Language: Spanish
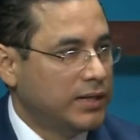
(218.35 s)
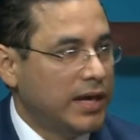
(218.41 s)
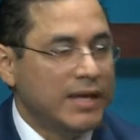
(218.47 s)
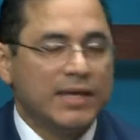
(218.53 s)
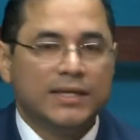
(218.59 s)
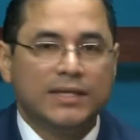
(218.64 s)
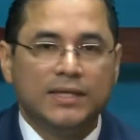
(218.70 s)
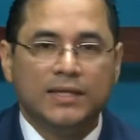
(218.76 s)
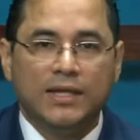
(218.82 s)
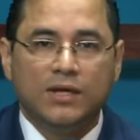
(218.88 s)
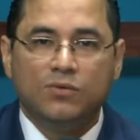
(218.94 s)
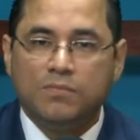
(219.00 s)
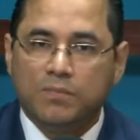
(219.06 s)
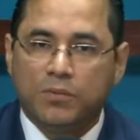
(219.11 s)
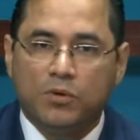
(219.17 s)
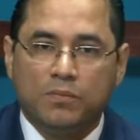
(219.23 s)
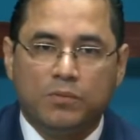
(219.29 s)
Hay que tener
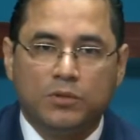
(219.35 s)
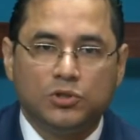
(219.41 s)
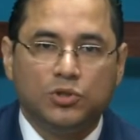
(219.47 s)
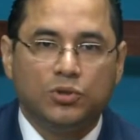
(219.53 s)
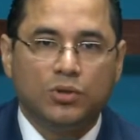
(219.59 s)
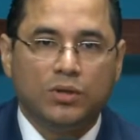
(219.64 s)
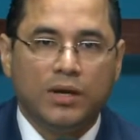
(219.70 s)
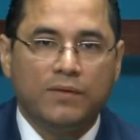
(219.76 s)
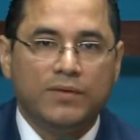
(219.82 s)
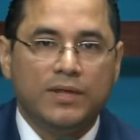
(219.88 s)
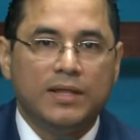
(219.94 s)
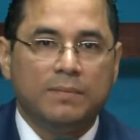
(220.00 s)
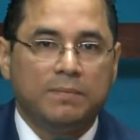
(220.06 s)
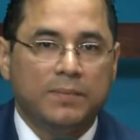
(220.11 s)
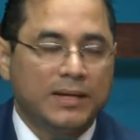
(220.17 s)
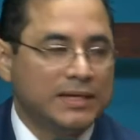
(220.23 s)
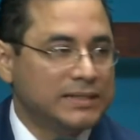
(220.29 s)
un propósito en la vida
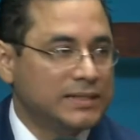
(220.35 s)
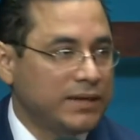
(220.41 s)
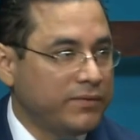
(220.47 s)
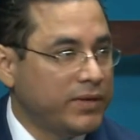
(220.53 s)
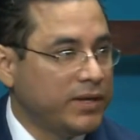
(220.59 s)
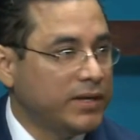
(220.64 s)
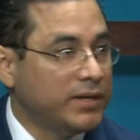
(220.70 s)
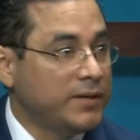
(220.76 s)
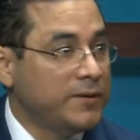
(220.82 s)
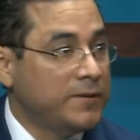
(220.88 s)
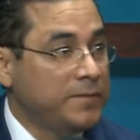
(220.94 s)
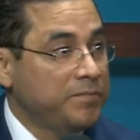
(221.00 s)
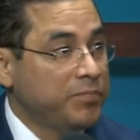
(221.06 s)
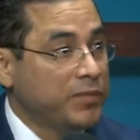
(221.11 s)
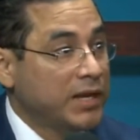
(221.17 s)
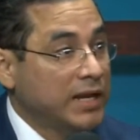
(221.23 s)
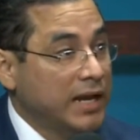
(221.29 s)
para saber
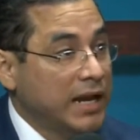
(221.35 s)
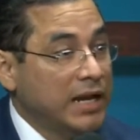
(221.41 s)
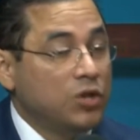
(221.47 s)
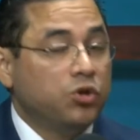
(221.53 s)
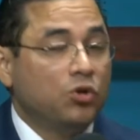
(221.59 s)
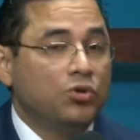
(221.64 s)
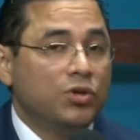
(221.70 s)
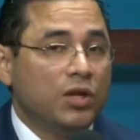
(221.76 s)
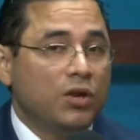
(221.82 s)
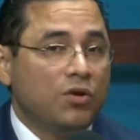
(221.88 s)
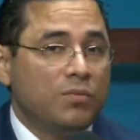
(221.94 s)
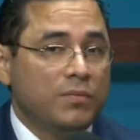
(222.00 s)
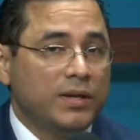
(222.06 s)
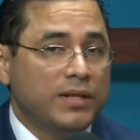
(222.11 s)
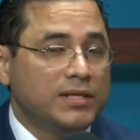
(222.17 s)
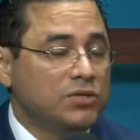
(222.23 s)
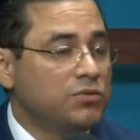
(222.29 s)
el don del
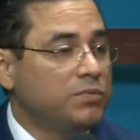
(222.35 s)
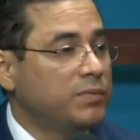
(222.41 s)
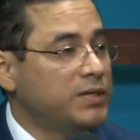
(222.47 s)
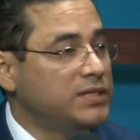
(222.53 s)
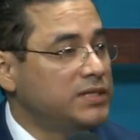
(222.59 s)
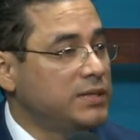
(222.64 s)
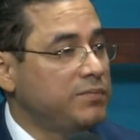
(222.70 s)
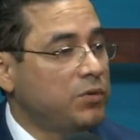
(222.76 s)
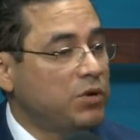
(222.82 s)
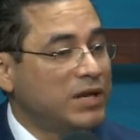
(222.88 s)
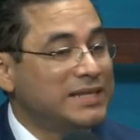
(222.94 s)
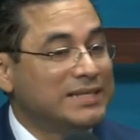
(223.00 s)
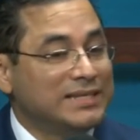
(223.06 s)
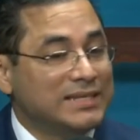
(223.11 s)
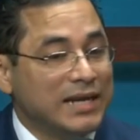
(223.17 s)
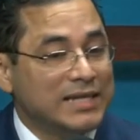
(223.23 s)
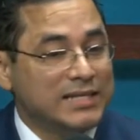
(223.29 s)
hombre, dice un principio, le
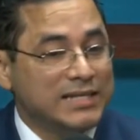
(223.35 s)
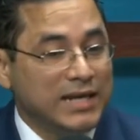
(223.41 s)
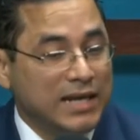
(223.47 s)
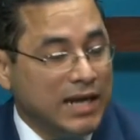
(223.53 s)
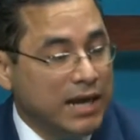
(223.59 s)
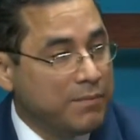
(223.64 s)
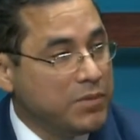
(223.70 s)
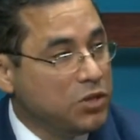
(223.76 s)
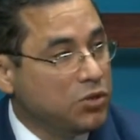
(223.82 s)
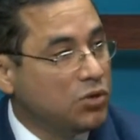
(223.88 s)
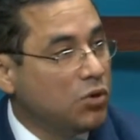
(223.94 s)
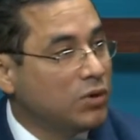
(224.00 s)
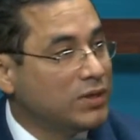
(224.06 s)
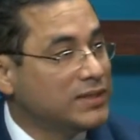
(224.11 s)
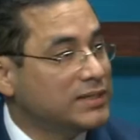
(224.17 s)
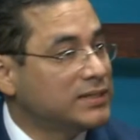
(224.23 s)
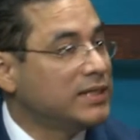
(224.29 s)
ensancha el camino y
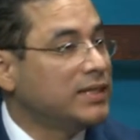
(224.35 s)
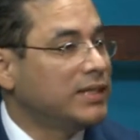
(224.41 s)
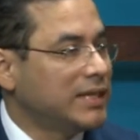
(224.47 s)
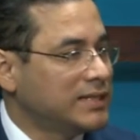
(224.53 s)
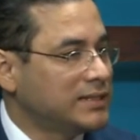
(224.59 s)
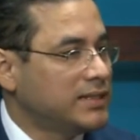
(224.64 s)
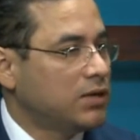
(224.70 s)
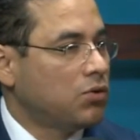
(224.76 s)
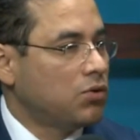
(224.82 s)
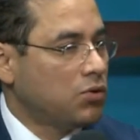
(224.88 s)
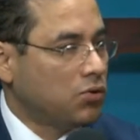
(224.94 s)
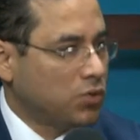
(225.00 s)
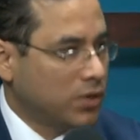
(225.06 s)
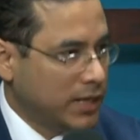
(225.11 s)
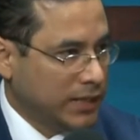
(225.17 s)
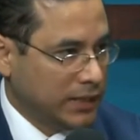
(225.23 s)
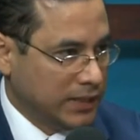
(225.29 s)
lo hace sentarse con
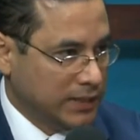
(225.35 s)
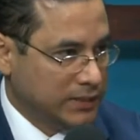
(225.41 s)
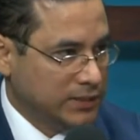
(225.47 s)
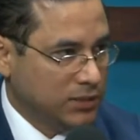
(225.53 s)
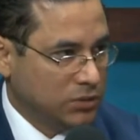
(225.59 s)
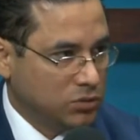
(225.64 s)
los grandes.